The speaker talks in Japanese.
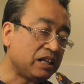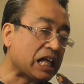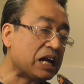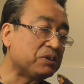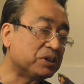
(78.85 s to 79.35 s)

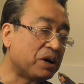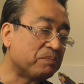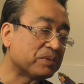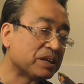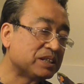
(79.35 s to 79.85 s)
なるほ
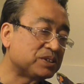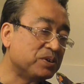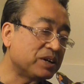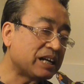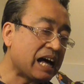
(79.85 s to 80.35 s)
ど
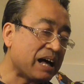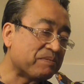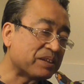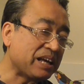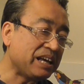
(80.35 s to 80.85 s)
そう
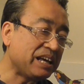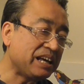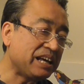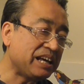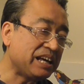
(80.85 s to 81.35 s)
か、
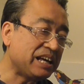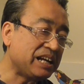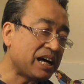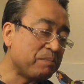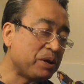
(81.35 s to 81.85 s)

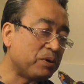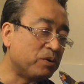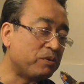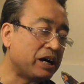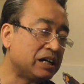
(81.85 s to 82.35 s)
えー、
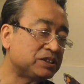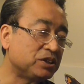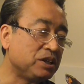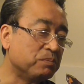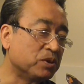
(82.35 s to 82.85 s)
ラベロを
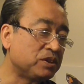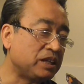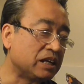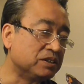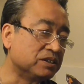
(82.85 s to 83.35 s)
ファーストに持っ
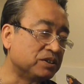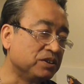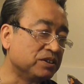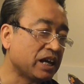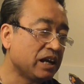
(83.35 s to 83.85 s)
てくると
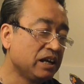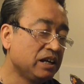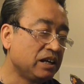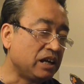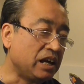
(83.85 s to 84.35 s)
いうね
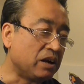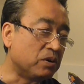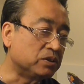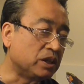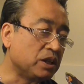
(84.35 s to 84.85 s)
え
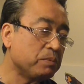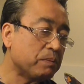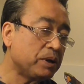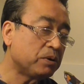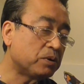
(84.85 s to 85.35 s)
ことでも
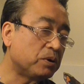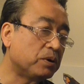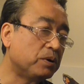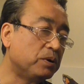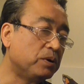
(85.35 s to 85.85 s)
やっぱり
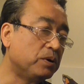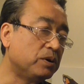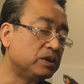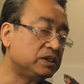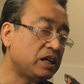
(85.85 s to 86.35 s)

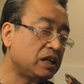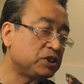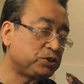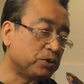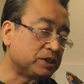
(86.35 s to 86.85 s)
この全
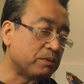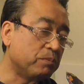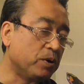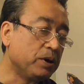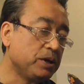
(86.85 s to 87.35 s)
羅師匠さん
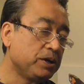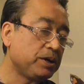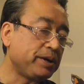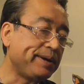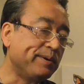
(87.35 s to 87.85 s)
も
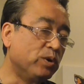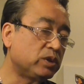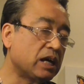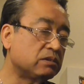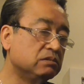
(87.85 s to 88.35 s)

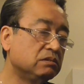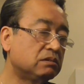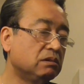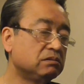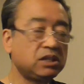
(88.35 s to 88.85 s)
太田君
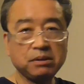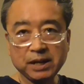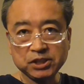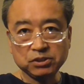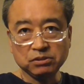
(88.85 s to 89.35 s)
と紅
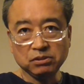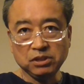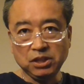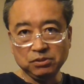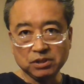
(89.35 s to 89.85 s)
林君の
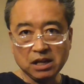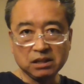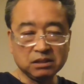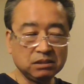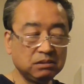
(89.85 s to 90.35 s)
二遊間
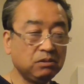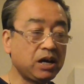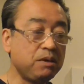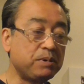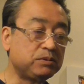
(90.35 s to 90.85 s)
の
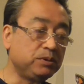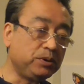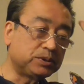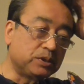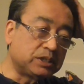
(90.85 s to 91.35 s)
開幕を
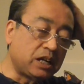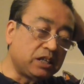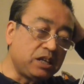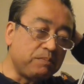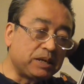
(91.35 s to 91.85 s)
予想さ
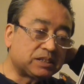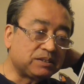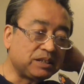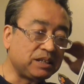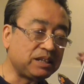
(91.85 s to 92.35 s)
れていま
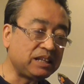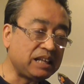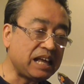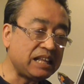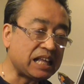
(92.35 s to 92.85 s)
す
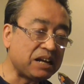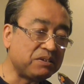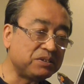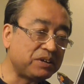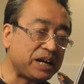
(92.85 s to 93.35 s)
ねなる
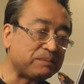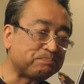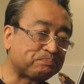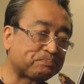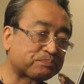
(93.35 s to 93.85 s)
ほどね